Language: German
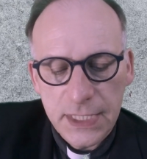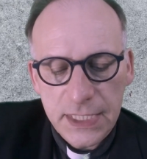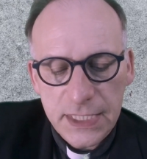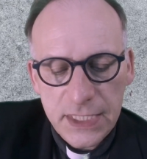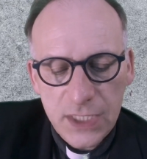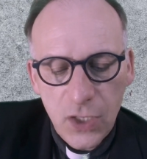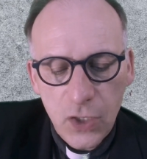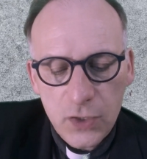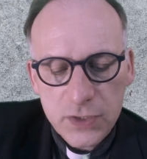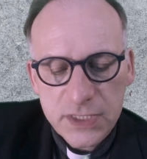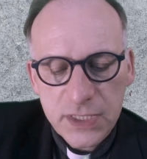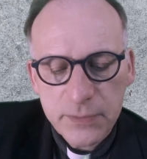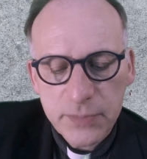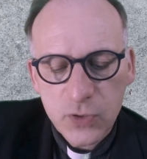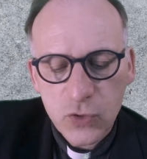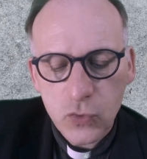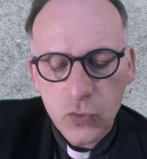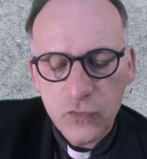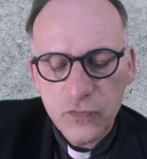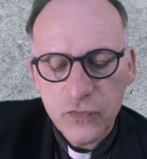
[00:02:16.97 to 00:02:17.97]
Der Ort der
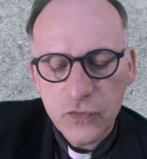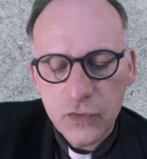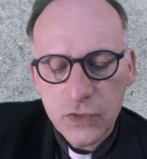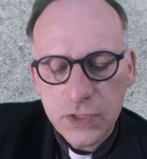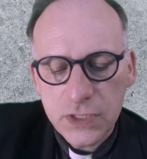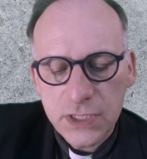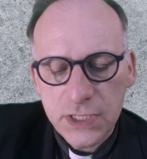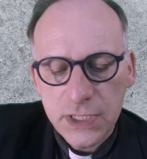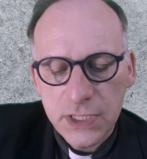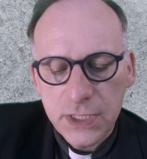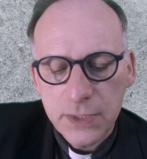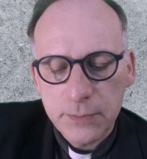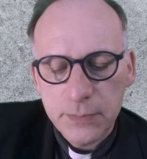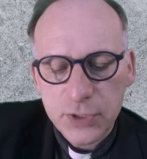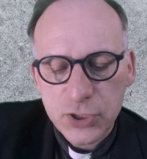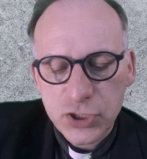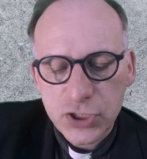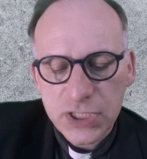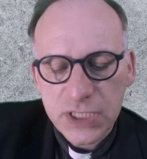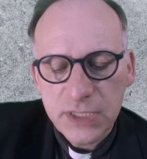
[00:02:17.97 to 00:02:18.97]
Berufung
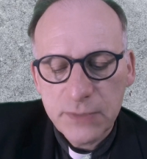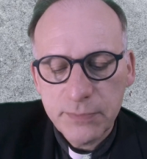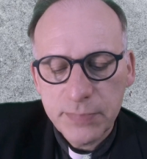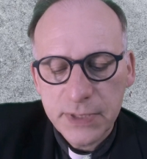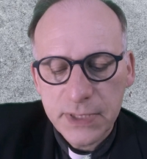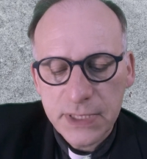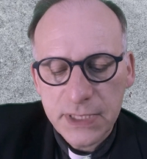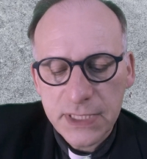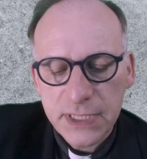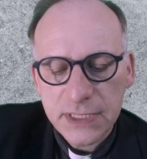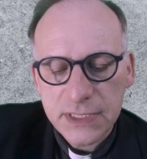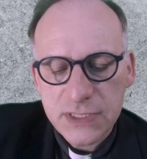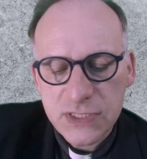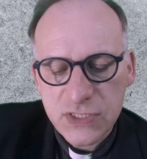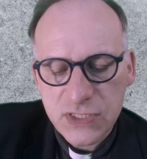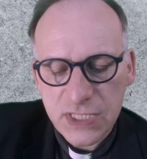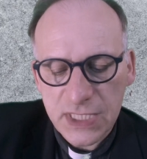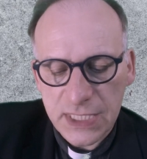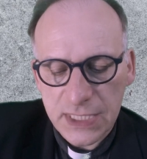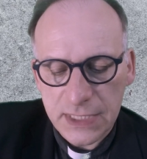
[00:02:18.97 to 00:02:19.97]
beschrieb ihren
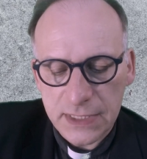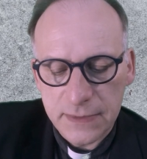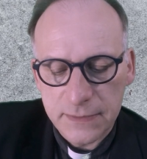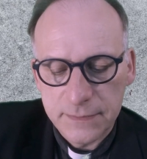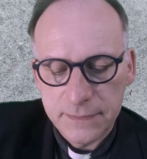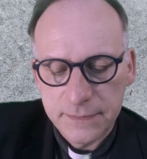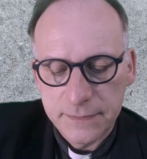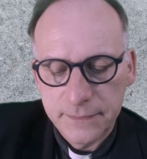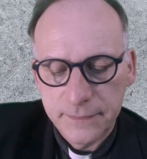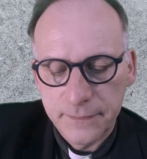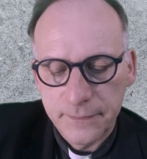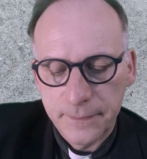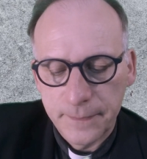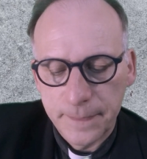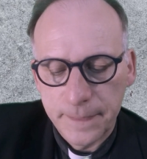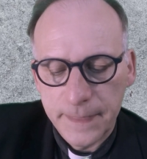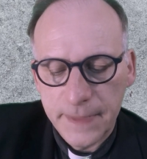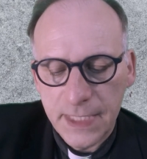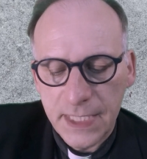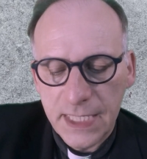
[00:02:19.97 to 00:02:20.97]
Sinn.
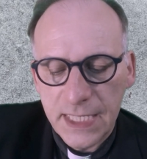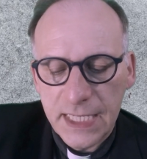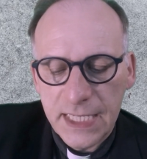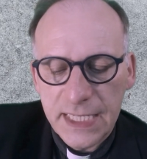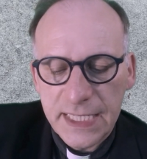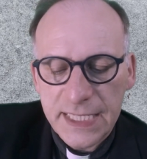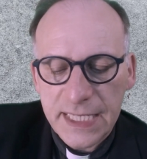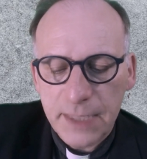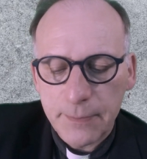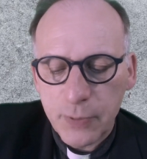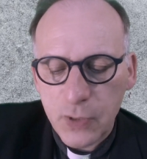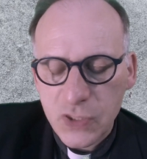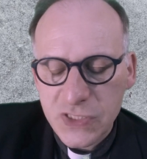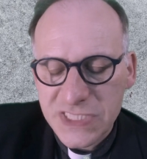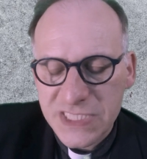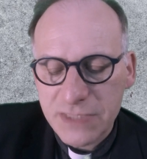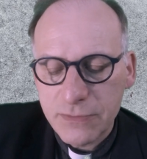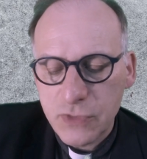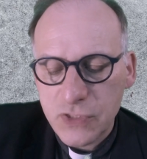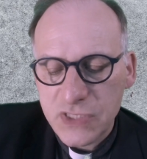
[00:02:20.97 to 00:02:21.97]
Der
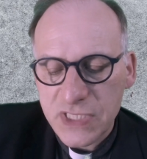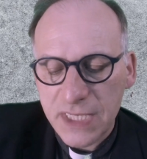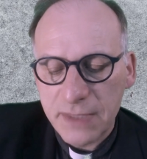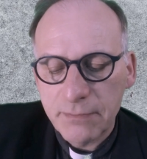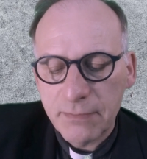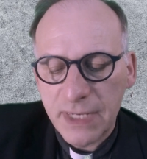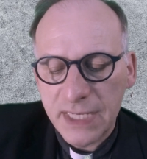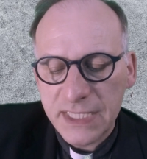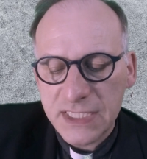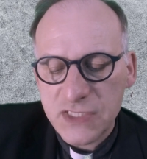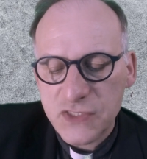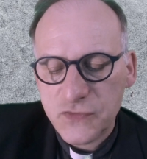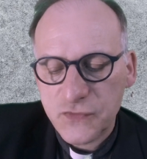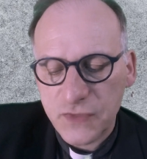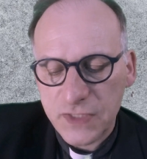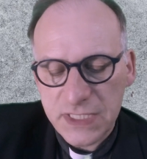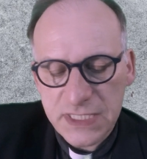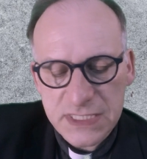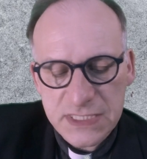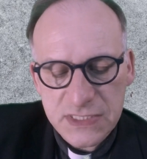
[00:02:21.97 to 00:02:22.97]
Apostel muss ein Mann des
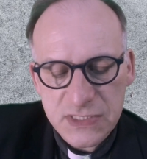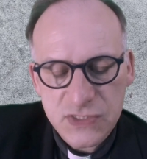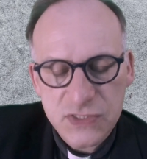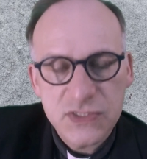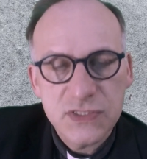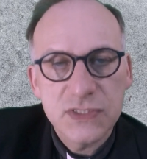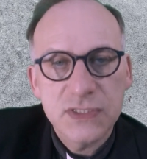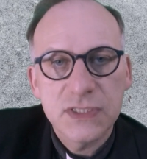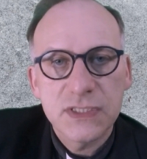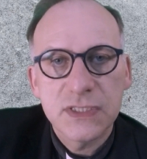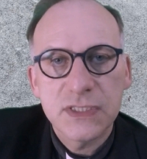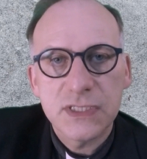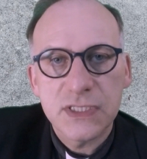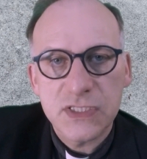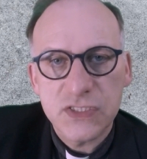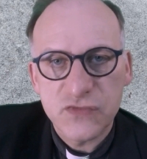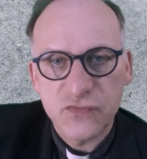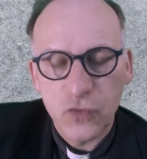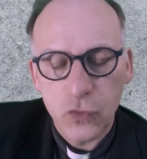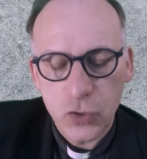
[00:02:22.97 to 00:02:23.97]
Friedens,
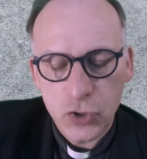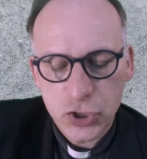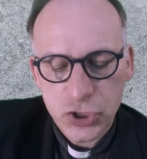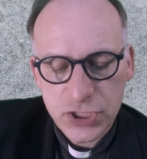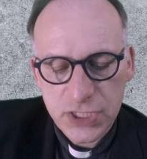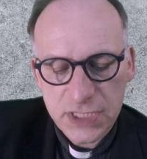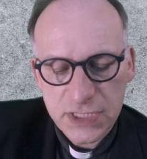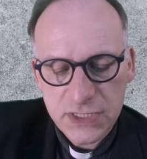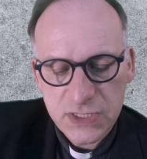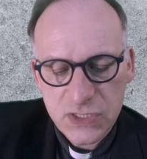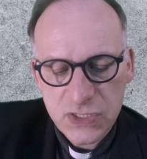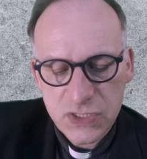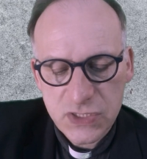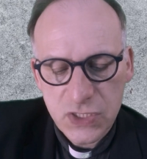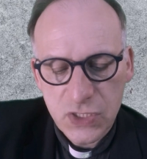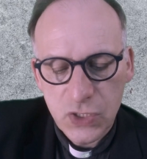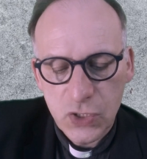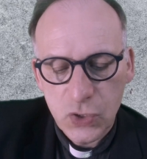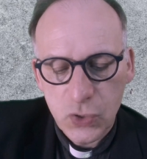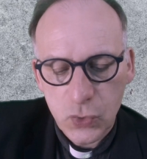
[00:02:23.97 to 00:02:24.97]
des Wohlstands
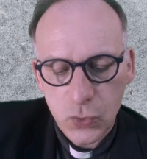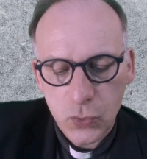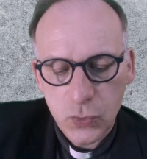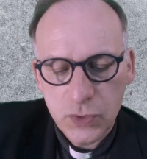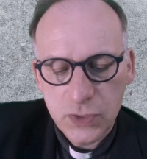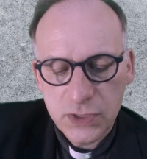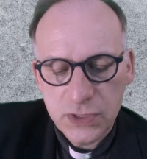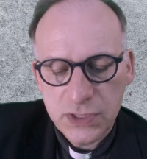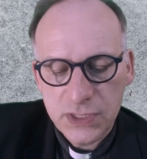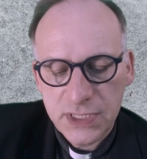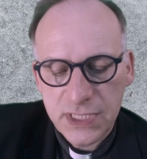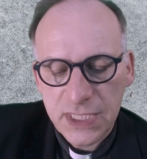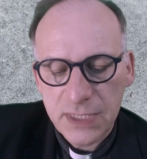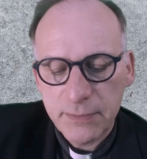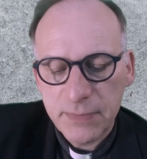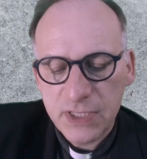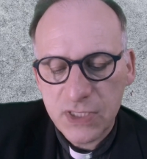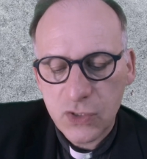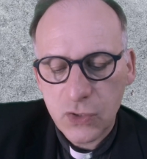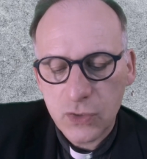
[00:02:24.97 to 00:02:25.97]
und der
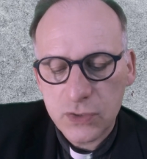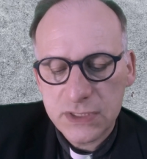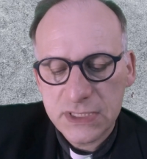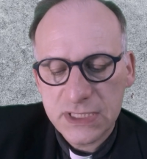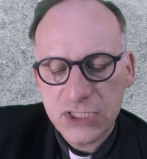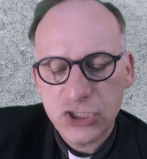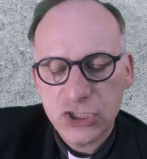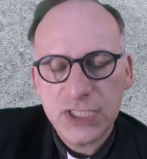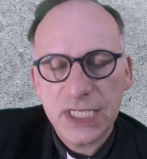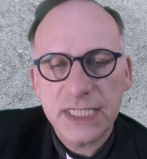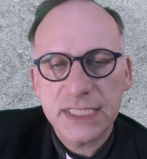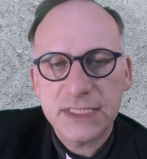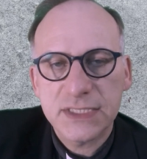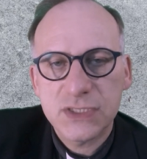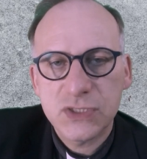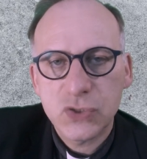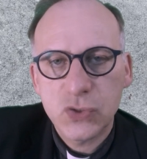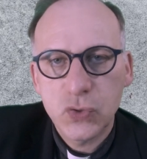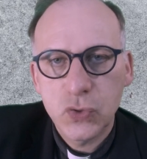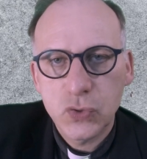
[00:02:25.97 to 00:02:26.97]
mit Gott
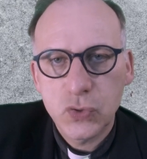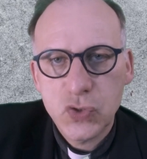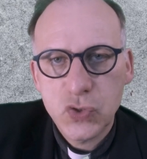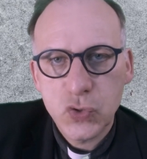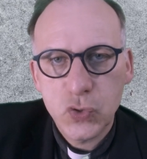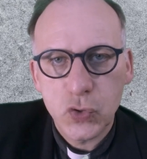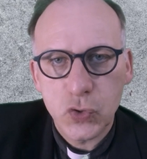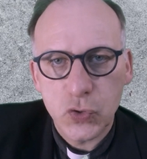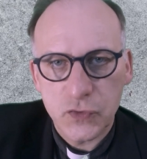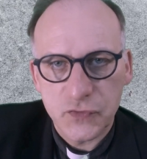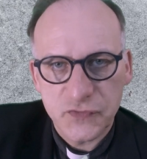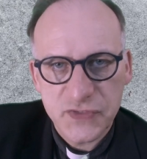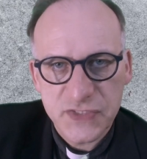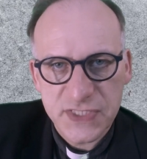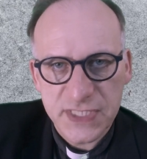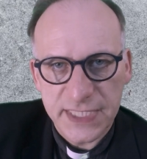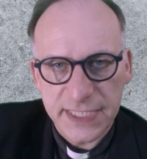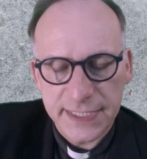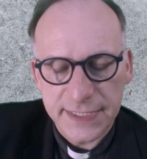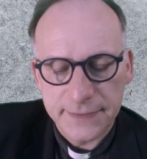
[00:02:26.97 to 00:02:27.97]
gestalteten Zukunft
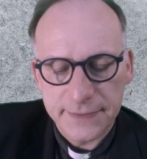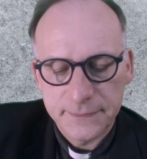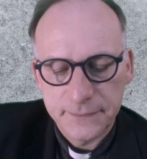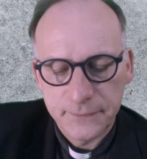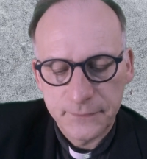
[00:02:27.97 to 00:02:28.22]
sein.